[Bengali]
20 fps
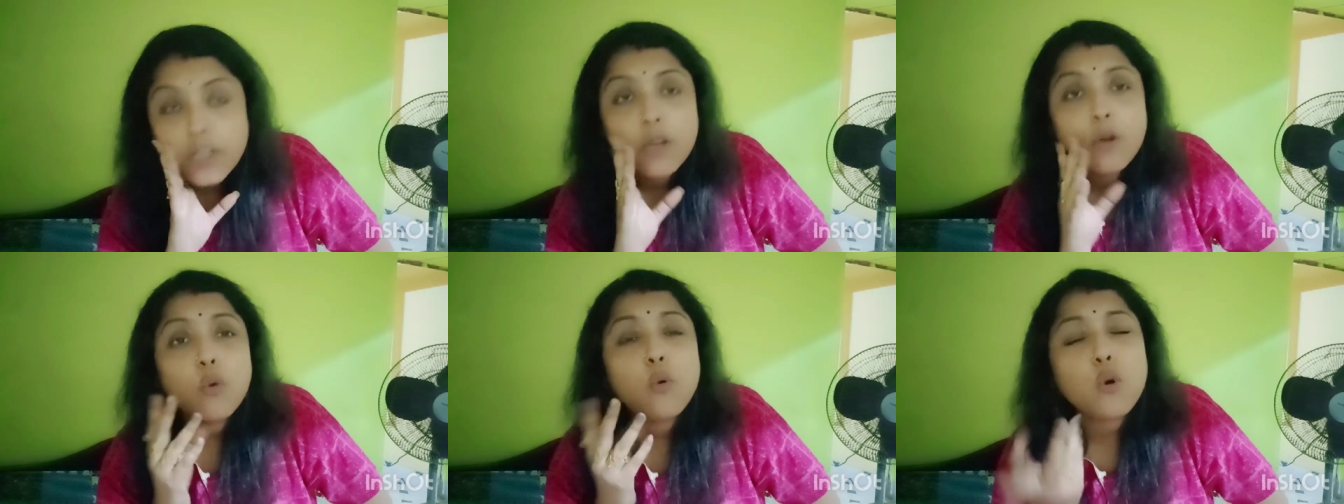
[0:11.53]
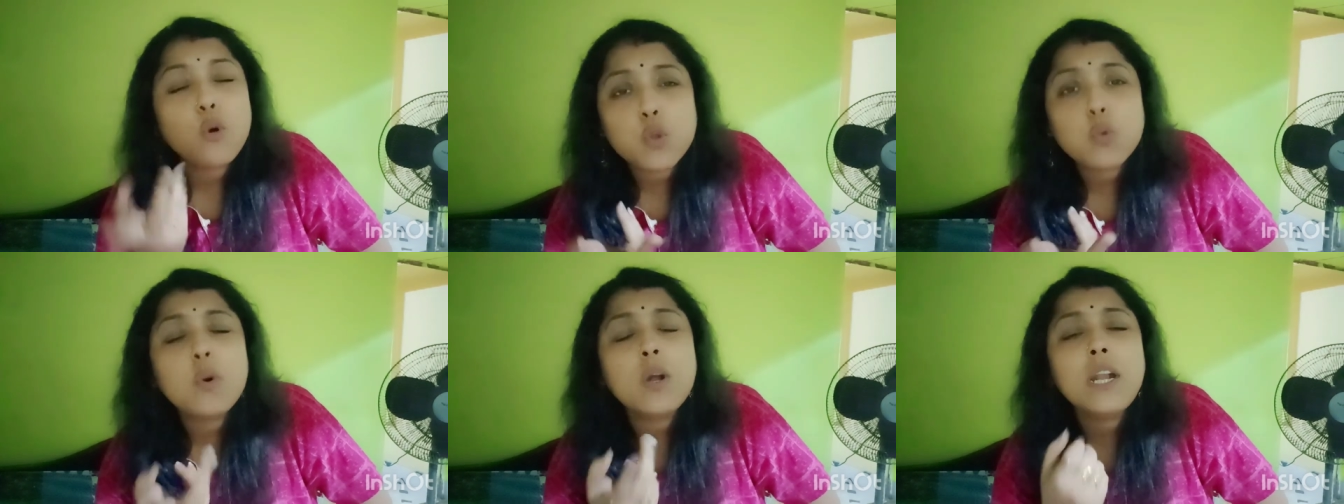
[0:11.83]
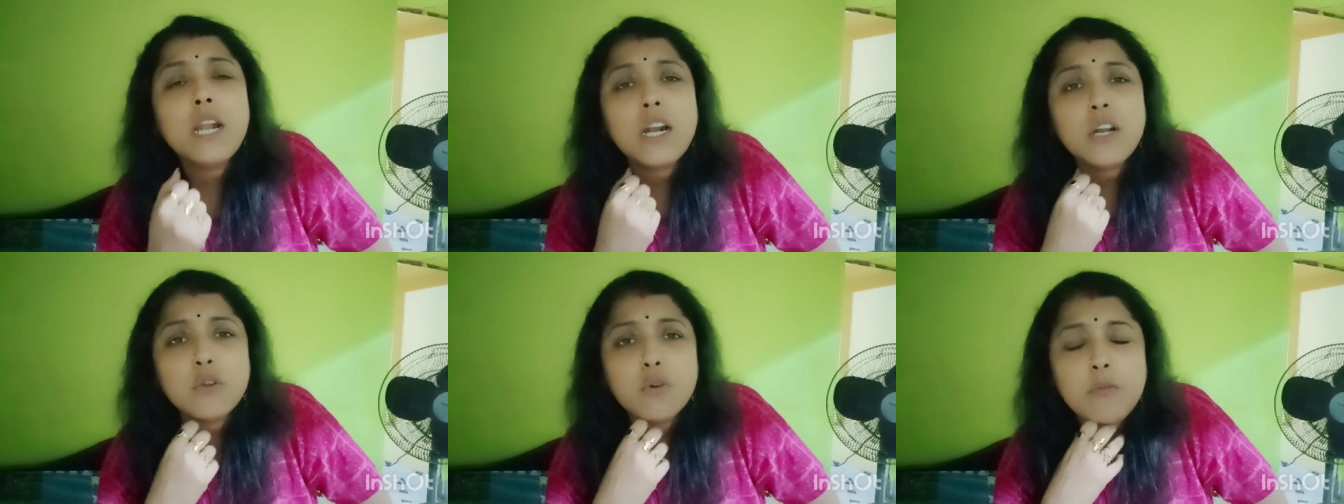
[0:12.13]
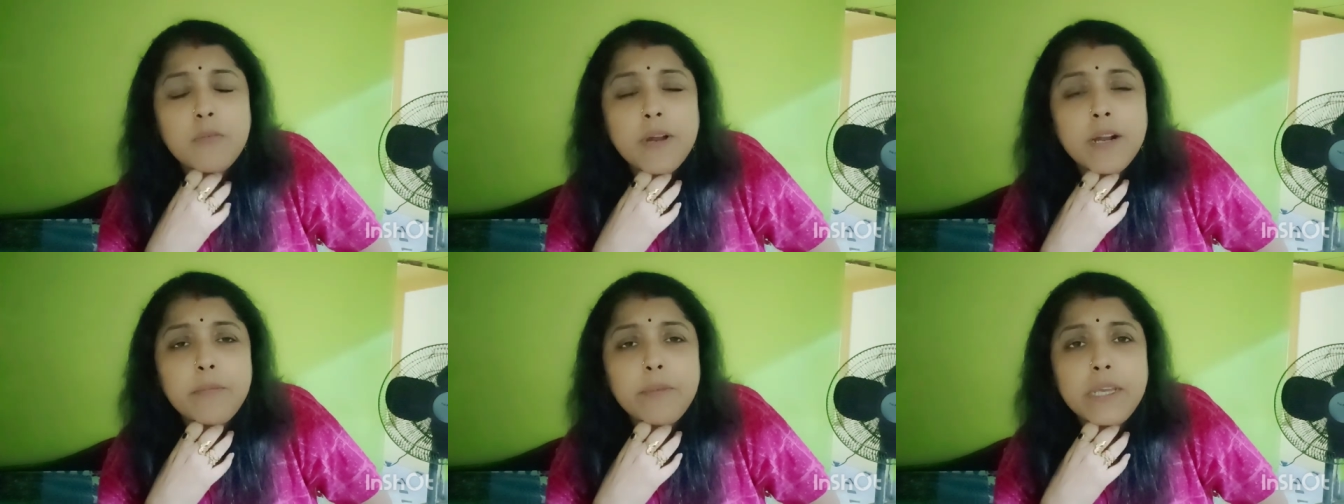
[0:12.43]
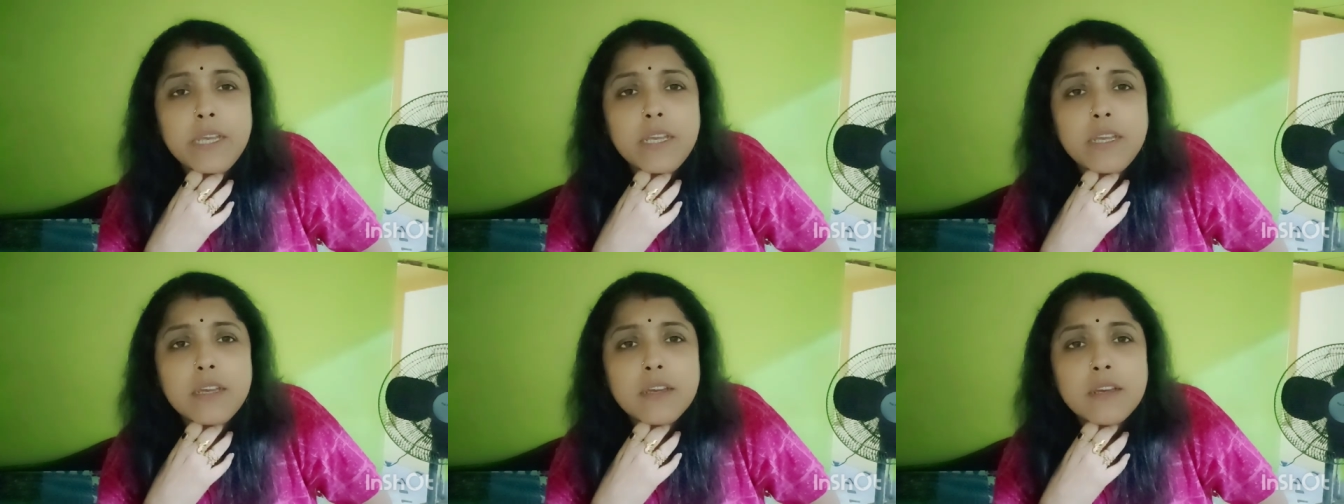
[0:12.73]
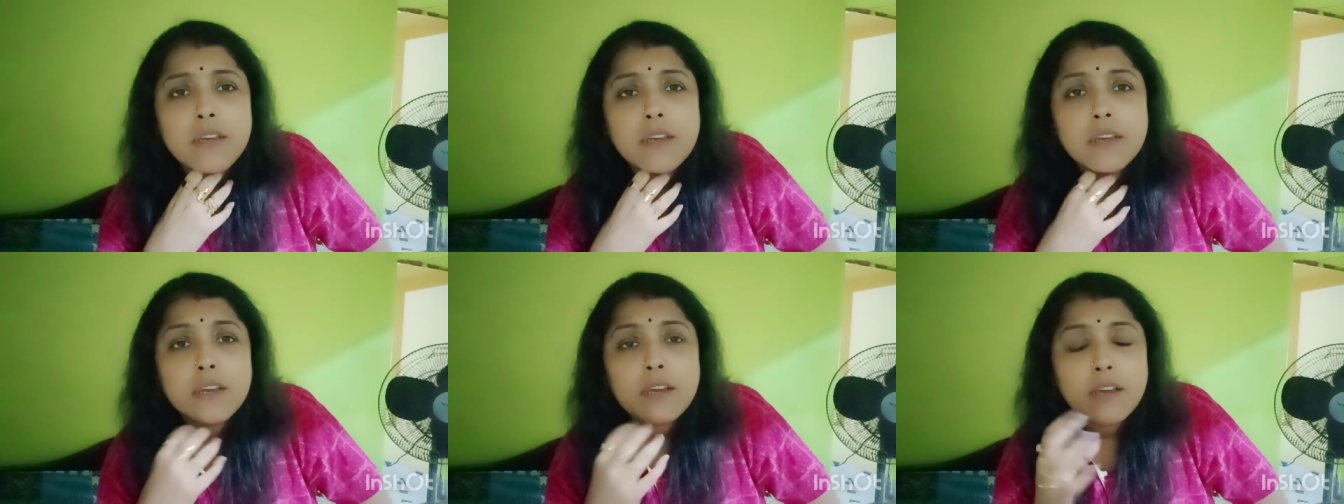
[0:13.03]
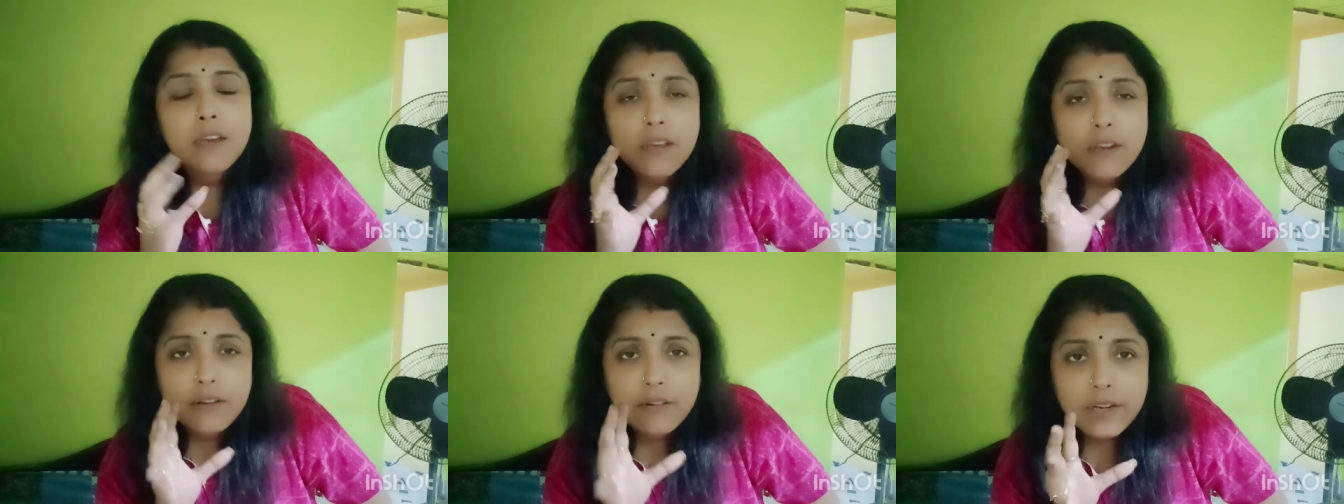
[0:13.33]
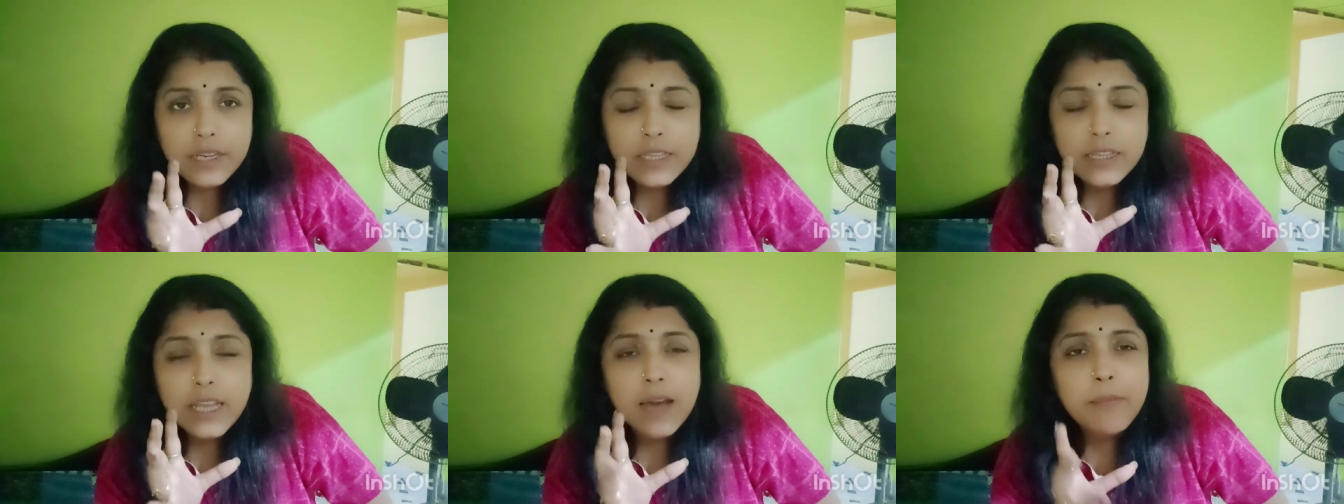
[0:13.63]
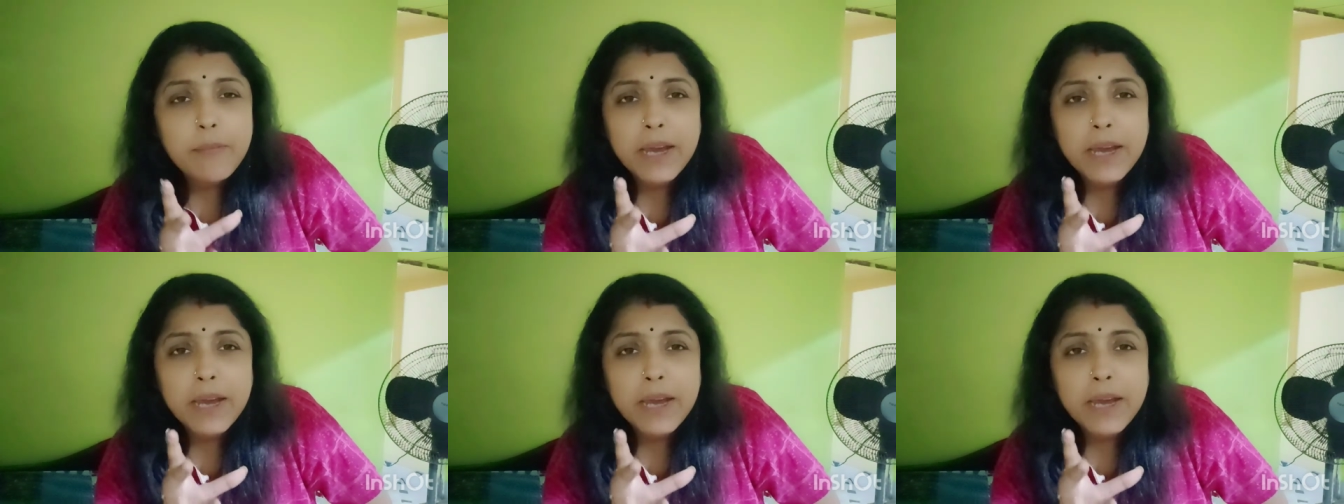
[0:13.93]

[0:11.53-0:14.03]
কতবার নাটক মারবি রীতা